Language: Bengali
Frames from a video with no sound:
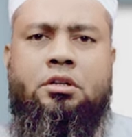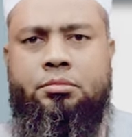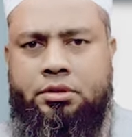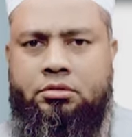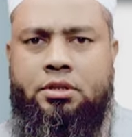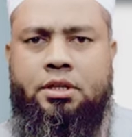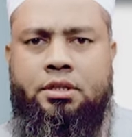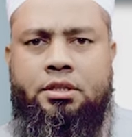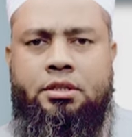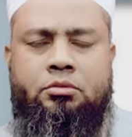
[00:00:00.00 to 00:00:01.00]

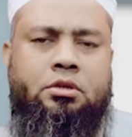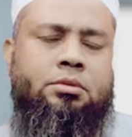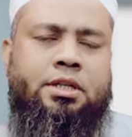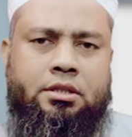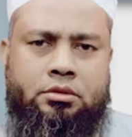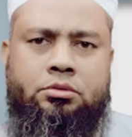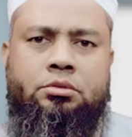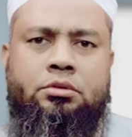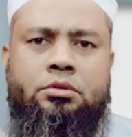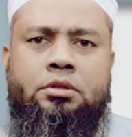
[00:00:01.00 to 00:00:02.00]
রহমতুল্লাহ ওয়াবারাকাতুহ
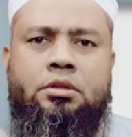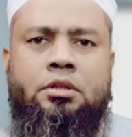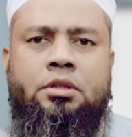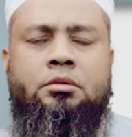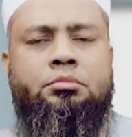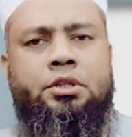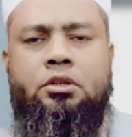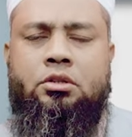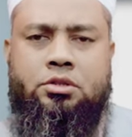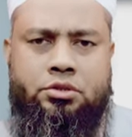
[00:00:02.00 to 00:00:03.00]

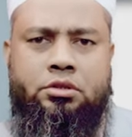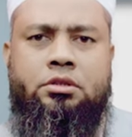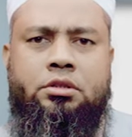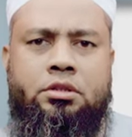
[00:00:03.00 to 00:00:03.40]
প্রিয় দর্শক